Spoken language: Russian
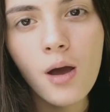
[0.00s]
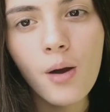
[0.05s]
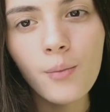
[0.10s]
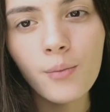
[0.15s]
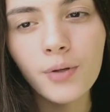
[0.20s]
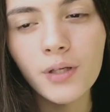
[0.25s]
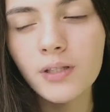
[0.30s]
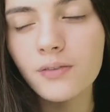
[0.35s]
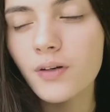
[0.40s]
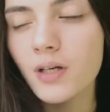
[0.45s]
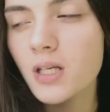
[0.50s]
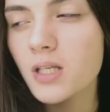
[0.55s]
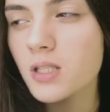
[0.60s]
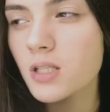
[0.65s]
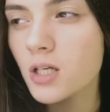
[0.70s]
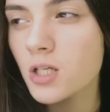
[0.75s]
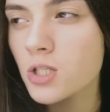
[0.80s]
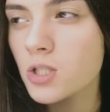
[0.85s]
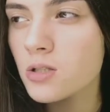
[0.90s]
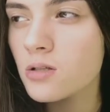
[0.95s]
Притворись
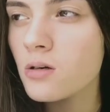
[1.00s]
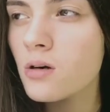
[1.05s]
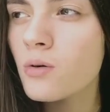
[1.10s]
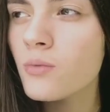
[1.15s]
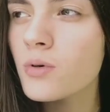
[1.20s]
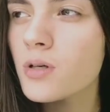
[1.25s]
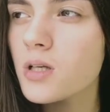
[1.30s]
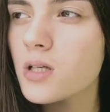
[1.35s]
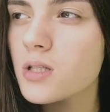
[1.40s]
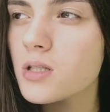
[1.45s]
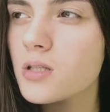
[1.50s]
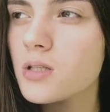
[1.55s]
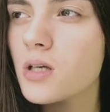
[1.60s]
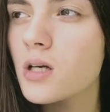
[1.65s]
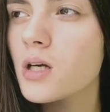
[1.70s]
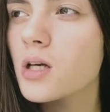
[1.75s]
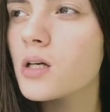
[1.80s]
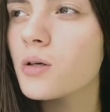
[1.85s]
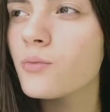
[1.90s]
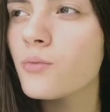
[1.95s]
дождем или
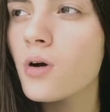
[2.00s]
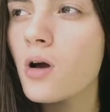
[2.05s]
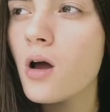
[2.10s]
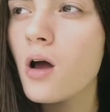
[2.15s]
снегом